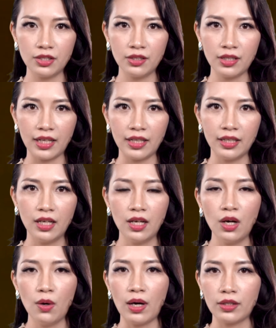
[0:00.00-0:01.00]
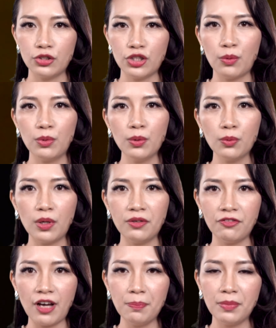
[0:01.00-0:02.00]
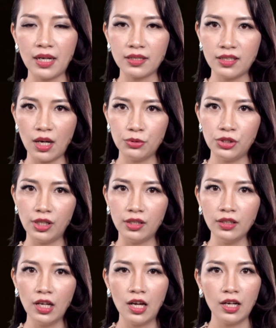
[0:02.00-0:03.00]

sư này hoặc trong lúc quân Pháp đang giao chiến